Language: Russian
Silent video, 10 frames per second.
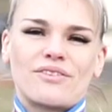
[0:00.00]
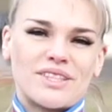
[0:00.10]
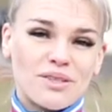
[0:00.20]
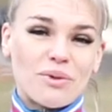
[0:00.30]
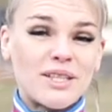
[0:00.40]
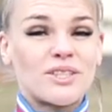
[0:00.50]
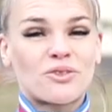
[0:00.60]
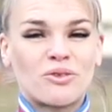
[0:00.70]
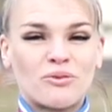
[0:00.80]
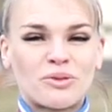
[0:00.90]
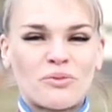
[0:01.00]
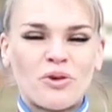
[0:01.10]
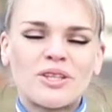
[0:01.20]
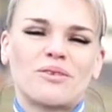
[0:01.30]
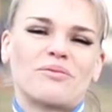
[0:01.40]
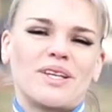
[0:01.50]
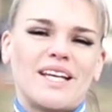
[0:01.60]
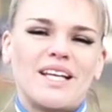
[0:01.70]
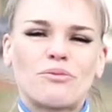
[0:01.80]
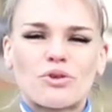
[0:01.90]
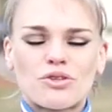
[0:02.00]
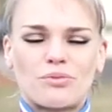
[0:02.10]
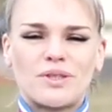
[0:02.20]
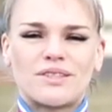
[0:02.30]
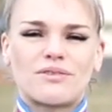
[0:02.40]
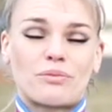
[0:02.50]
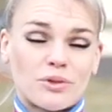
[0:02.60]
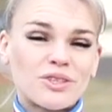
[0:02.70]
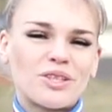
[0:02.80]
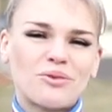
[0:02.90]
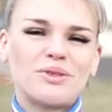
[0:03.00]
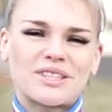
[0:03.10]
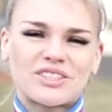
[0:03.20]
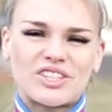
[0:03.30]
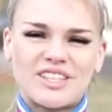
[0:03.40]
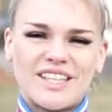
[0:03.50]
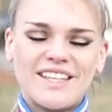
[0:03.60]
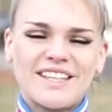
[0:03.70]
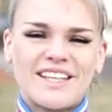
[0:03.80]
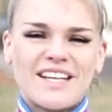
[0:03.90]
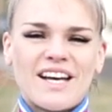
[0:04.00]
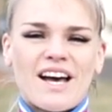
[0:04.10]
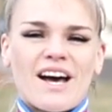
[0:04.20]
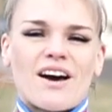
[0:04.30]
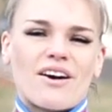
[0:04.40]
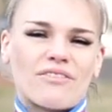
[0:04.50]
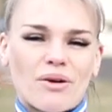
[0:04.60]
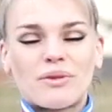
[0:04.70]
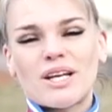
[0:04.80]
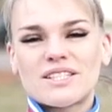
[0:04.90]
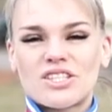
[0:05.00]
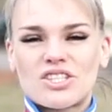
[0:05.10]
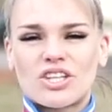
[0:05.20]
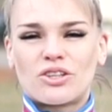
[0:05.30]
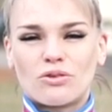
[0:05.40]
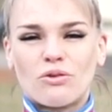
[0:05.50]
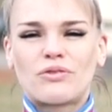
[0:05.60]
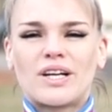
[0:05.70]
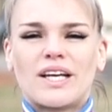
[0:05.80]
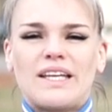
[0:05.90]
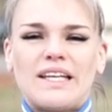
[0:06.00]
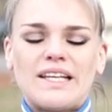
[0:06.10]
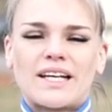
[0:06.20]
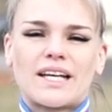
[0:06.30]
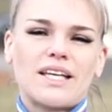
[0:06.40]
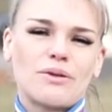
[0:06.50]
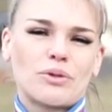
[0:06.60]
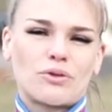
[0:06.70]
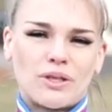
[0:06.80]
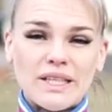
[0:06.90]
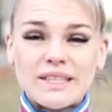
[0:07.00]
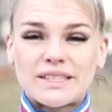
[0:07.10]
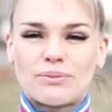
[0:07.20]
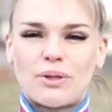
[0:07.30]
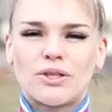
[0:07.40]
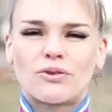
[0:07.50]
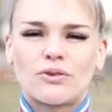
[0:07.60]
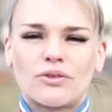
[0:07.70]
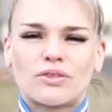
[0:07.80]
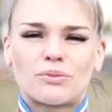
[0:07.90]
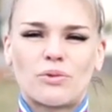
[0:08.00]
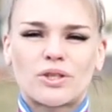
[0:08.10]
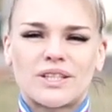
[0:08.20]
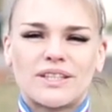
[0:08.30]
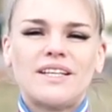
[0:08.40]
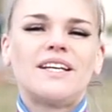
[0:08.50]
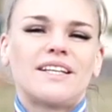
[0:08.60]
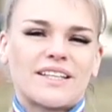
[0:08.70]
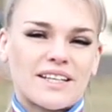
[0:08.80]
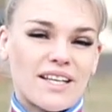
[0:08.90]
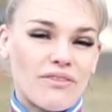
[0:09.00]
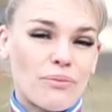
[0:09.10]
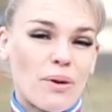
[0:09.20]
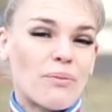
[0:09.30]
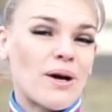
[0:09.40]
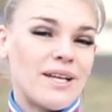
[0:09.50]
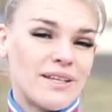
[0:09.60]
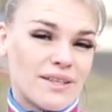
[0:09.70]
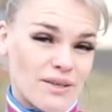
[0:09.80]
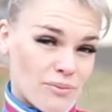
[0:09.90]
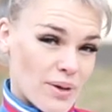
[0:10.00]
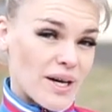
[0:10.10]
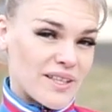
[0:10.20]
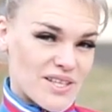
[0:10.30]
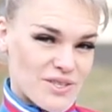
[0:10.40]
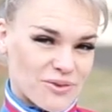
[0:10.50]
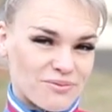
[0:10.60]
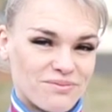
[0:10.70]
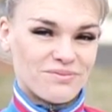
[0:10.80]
Вы занимаетесь конным спортом? Или, может быть, вы просто любите лошадей? Вам нравится джигитовка или какие-либо другие дисциплины конного спорта? Тогда вы попали по адресу.